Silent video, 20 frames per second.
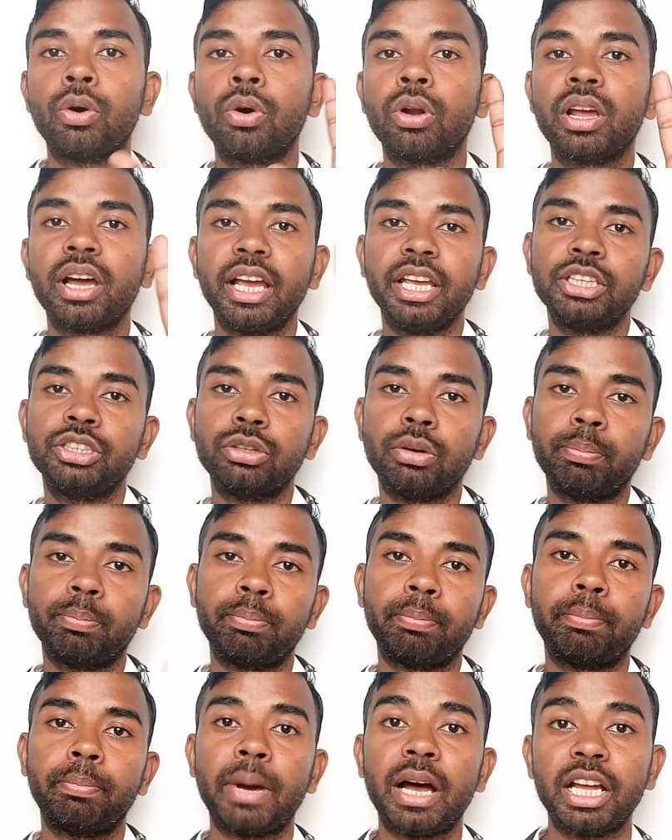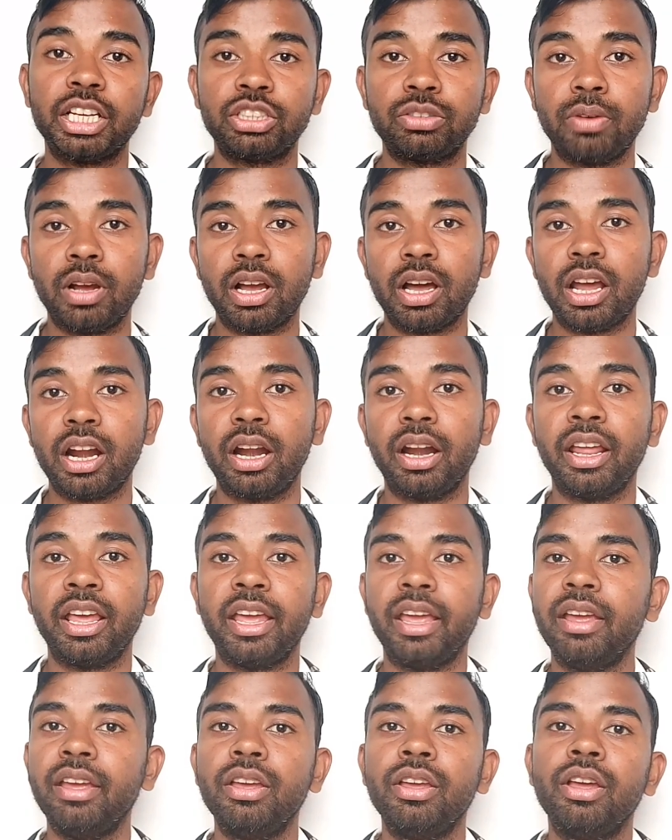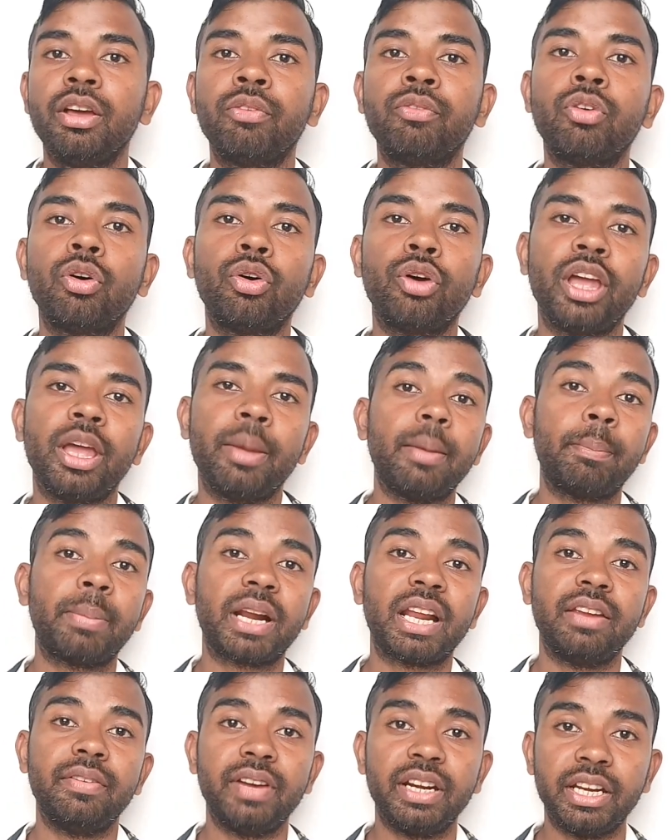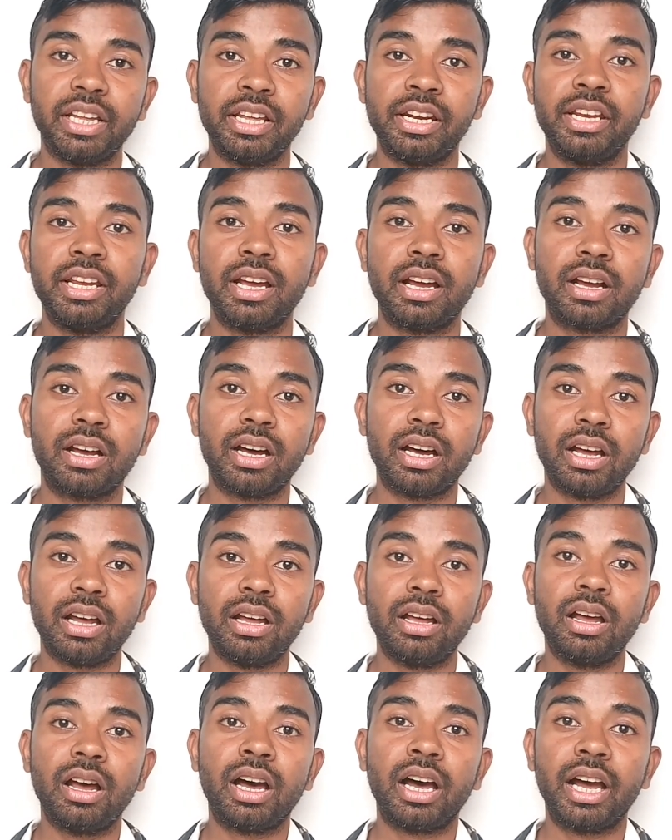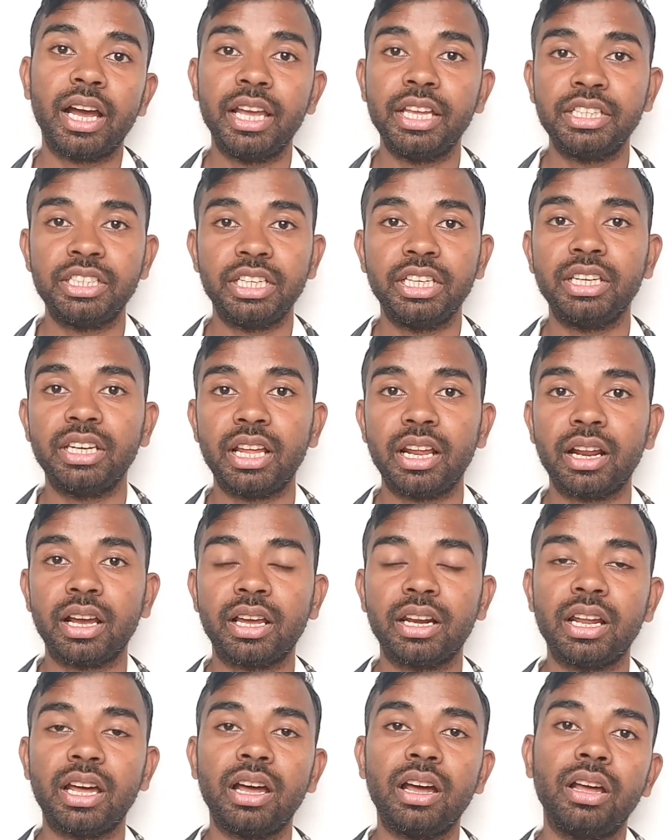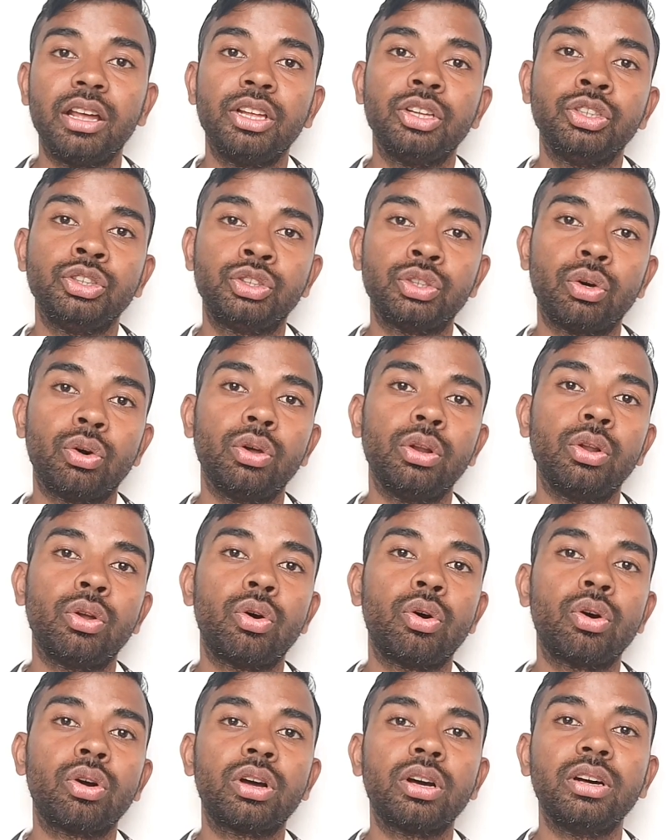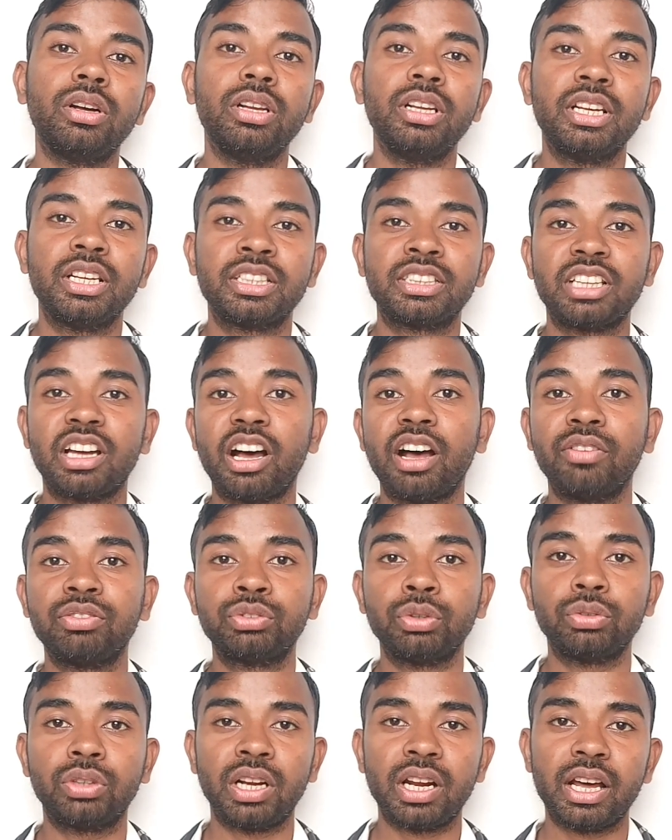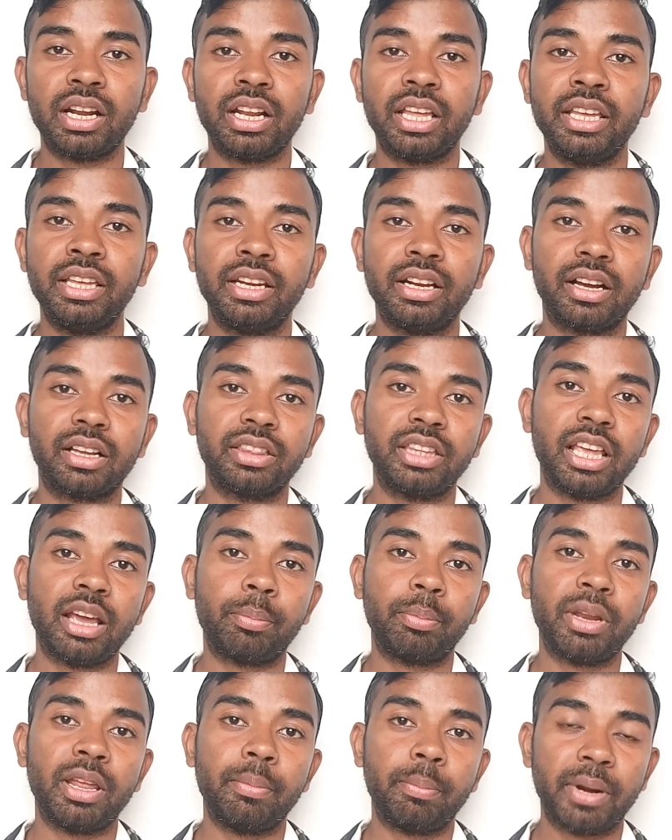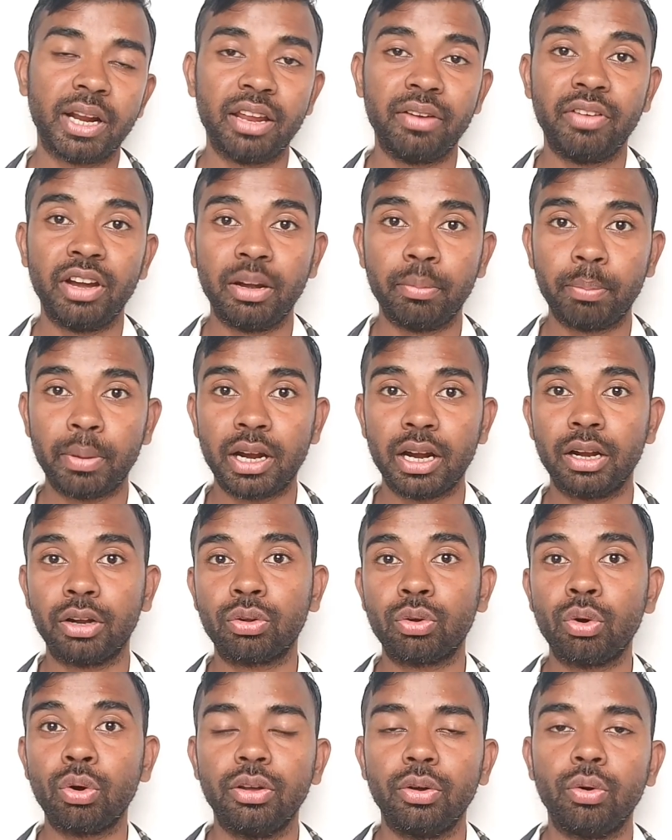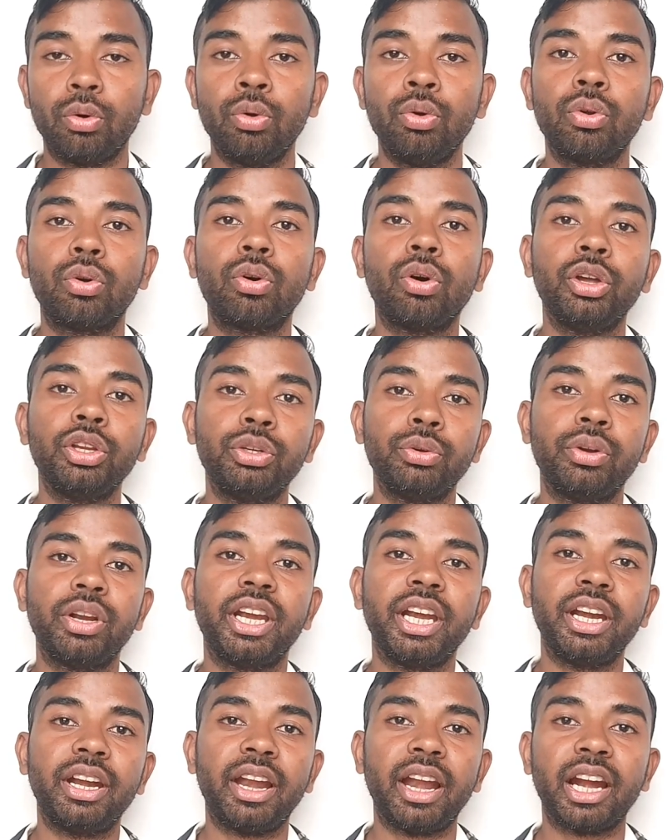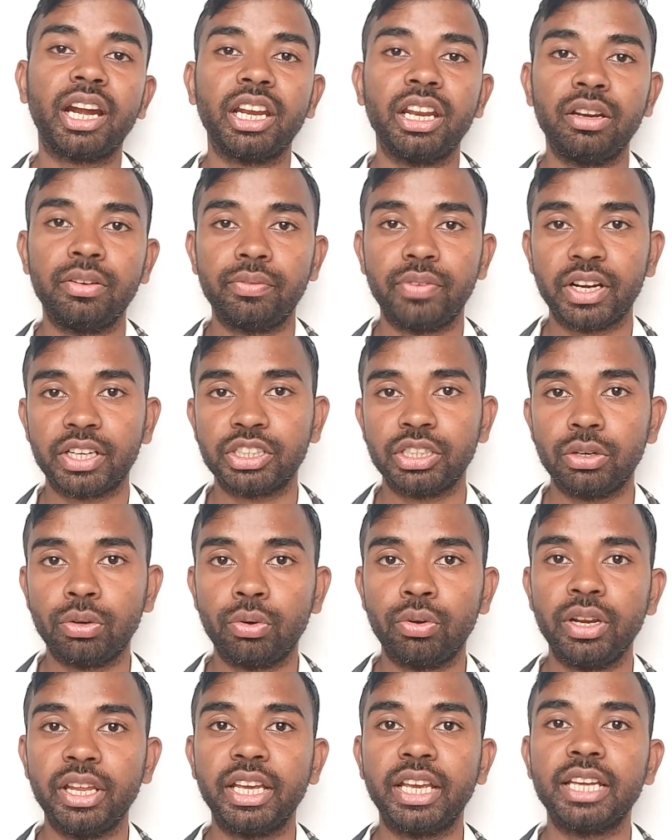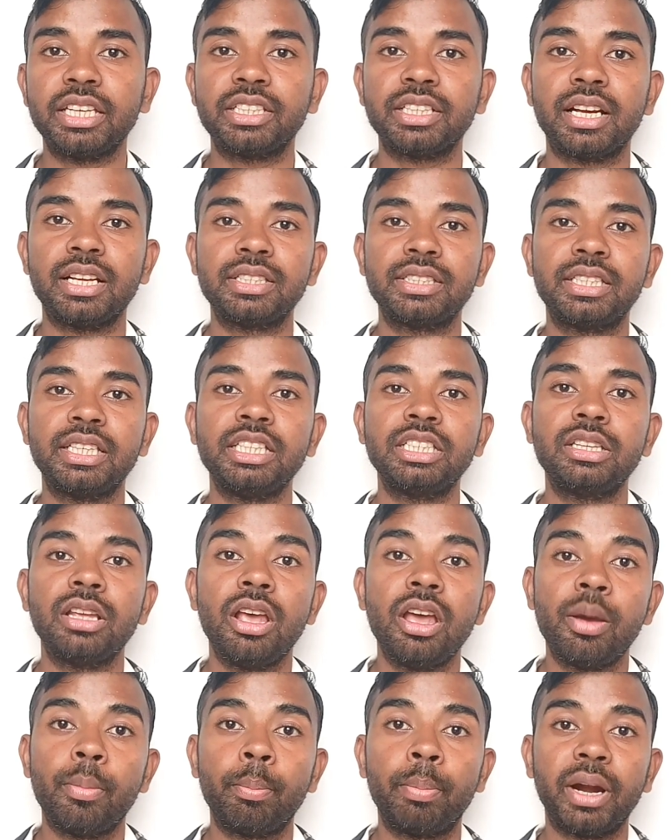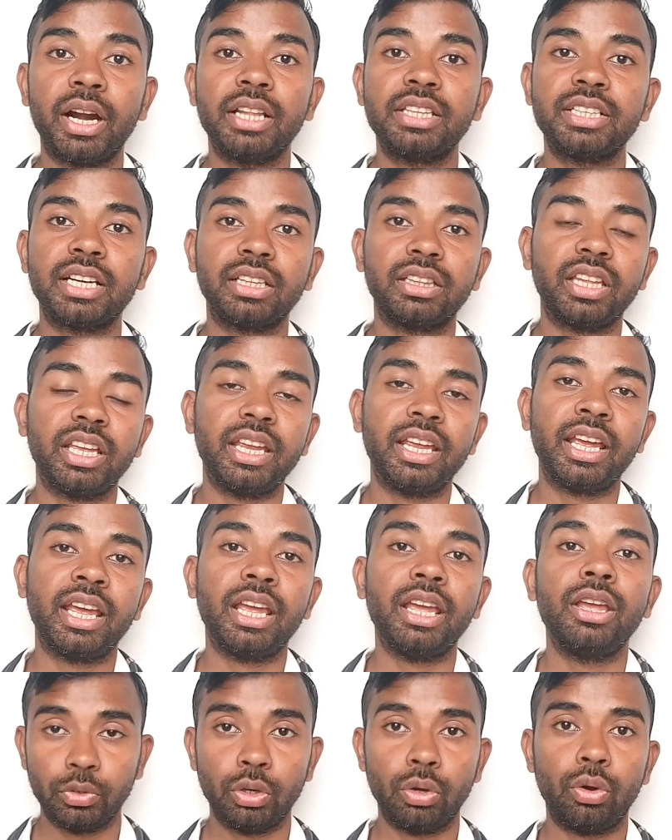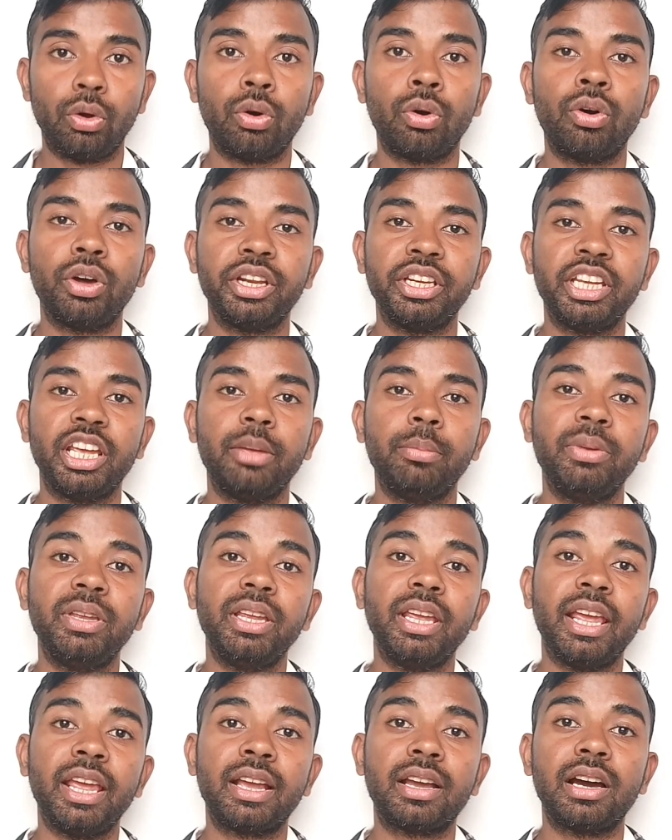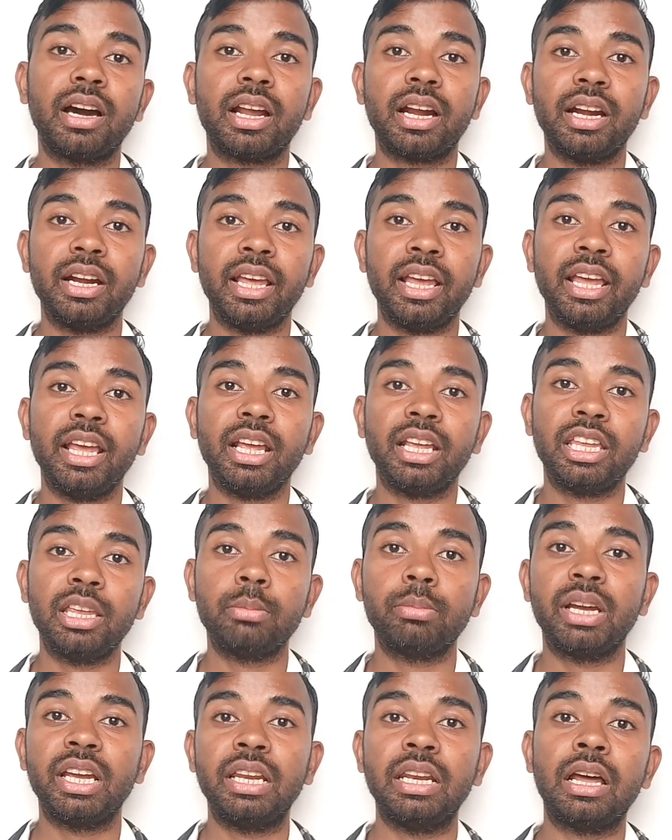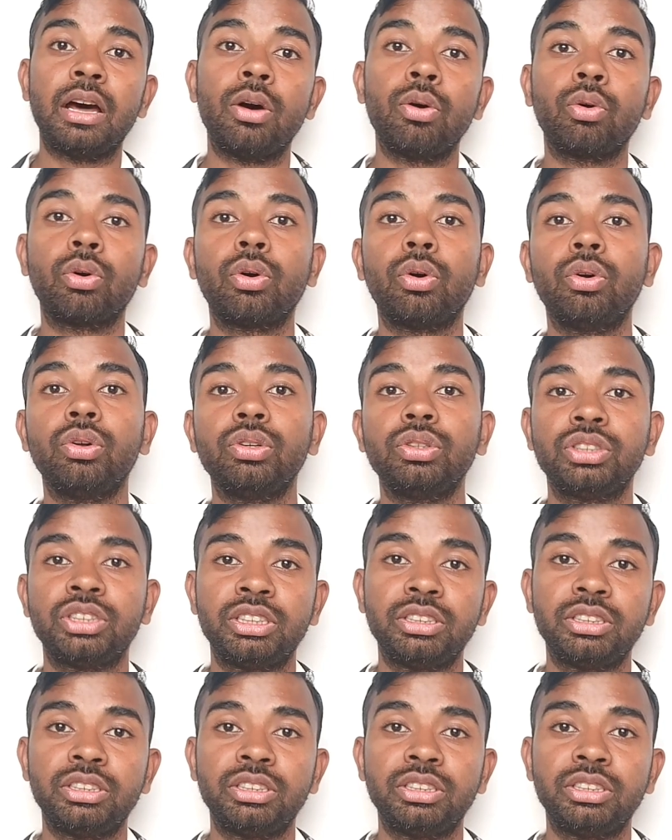और गाइस जो पांचवा कारण है वो है प्राइवेट एरिया का हाइजीन ना रखना जो लोग साफ सुथरा नहीं रखते अपने प्राइवेट पार्ट को उनको यूनरी ट्रैक्ट इन्फेक्शन होने के चांसेस बढ़ जाते हैं और ये भी एक कारण है कि महिलाओं को